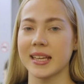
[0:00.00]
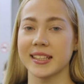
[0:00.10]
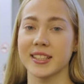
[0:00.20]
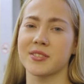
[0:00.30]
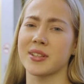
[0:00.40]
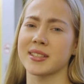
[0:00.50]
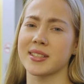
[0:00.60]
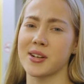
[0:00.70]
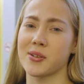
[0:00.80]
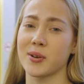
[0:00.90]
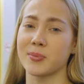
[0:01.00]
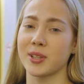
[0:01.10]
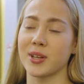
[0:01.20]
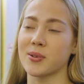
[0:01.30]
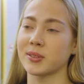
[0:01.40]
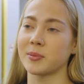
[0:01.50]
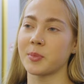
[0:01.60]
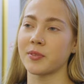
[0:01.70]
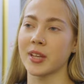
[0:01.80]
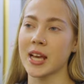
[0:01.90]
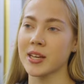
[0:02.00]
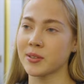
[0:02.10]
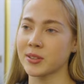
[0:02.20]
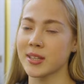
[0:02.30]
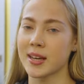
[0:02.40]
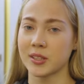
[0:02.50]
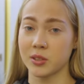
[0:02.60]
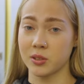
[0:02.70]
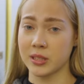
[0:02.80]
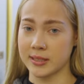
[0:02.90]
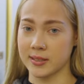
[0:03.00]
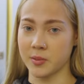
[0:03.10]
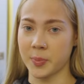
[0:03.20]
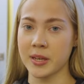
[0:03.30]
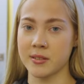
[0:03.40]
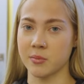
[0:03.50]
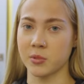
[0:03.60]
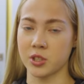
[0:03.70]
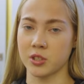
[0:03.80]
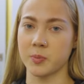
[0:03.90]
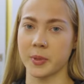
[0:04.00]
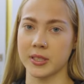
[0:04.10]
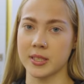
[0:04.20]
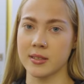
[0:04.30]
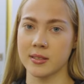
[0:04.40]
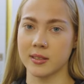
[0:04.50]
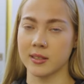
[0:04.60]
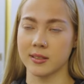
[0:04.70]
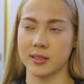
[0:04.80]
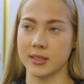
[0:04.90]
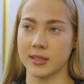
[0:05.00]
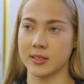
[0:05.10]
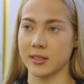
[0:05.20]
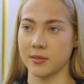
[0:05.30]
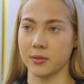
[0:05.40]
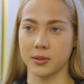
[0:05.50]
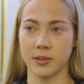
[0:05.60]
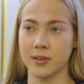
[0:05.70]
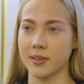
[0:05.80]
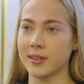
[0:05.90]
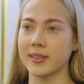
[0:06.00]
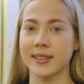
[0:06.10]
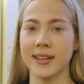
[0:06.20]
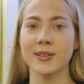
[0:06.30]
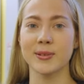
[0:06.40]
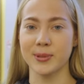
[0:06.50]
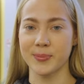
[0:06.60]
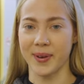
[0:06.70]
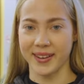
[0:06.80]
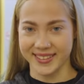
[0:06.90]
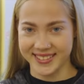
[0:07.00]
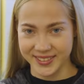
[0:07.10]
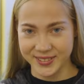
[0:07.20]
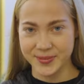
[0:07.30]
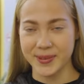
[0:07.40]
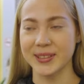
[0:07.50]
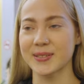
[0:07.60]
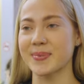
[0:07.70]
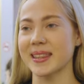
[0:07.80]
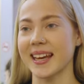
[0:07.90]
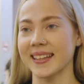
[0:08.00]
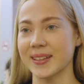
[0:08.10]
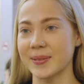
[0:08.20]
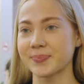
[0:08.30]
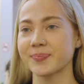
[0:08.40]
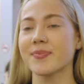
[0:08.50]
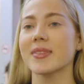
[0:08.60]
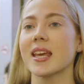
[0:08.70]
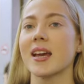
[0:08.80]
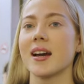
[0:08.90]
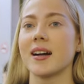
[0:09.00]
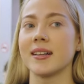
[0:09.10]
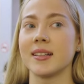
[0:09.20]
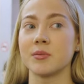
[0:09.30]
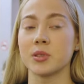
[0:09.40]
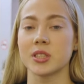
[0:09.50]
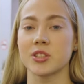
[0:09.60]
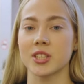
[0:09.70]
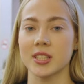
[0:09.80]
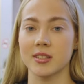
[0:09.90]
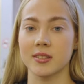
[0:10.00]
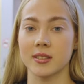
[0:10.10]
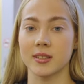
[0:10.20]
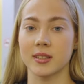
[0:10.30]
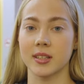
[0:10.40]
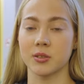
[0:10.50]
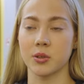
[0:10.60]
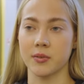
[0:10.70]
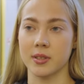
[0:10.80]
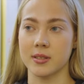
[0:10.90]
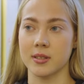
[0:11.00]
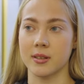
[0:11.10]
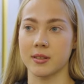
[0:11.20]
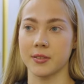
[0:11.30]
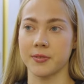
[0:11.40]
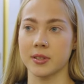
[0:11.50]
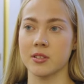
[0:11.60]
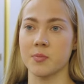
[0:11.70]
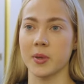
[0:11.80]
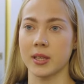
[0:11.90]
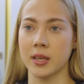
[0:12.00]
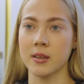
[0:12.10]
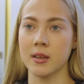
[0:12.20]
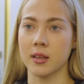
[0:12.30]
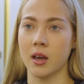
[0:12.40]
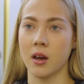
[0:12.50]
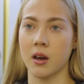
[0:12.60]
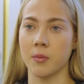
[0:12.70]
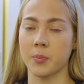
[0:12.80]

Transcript: неизвестно, какое молоко добавляют. Но если запариться, можно спросить и занести его. Но я не люблю париться в плане питания. А, вот, сейчас, э, готовясь к фитнес-бикини, я